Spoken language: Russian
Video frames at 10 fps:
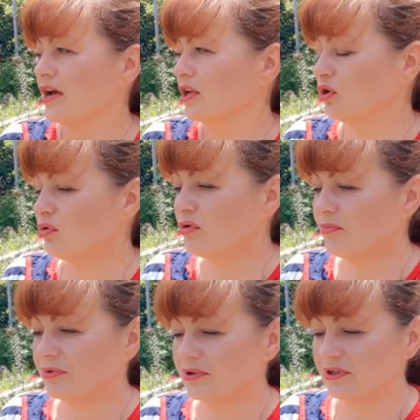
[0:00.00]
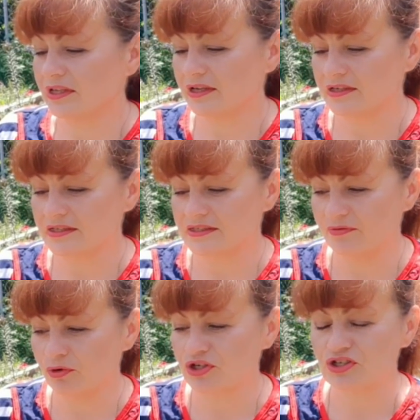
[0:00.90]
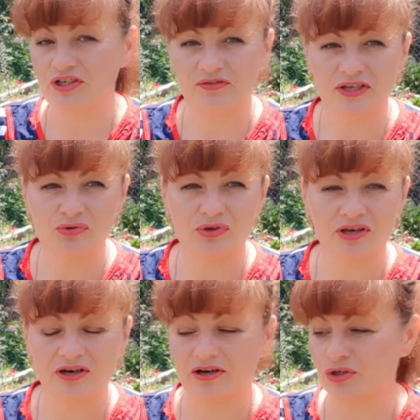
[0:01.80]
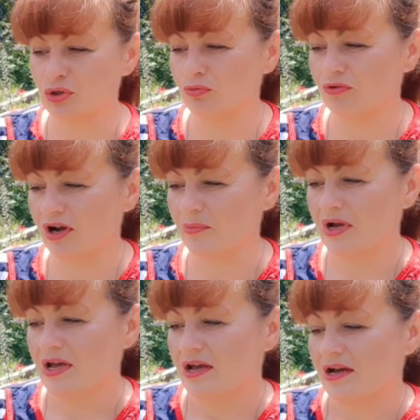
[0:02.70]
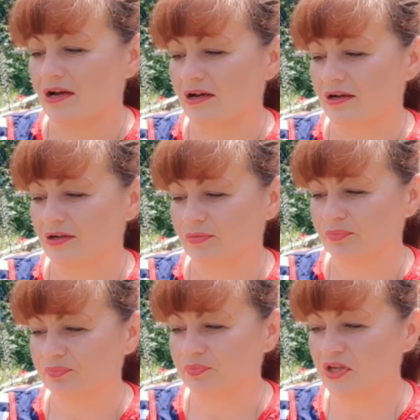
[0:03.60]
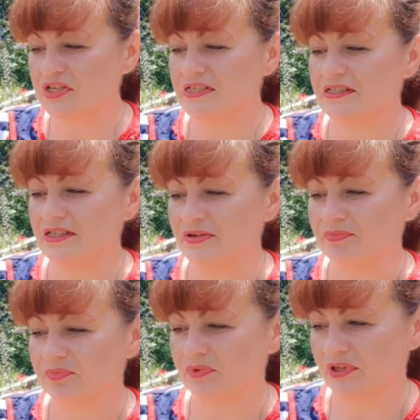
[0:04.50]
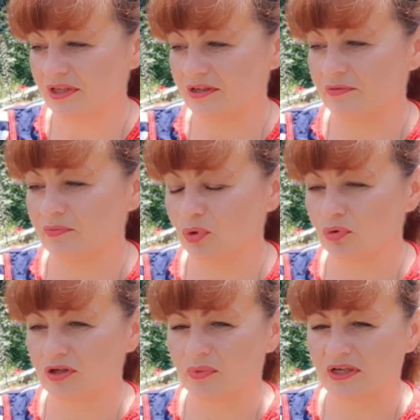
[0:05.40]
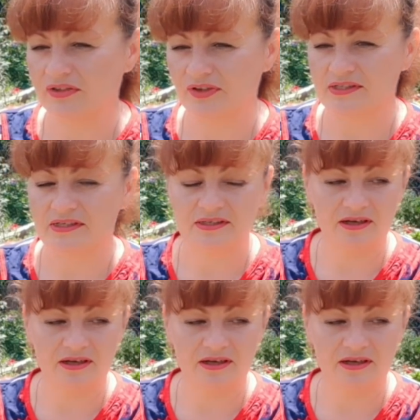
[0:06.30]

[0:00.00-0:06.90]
Но э, сегодняшнее видео я хочу вам эм, донести и многим ответить на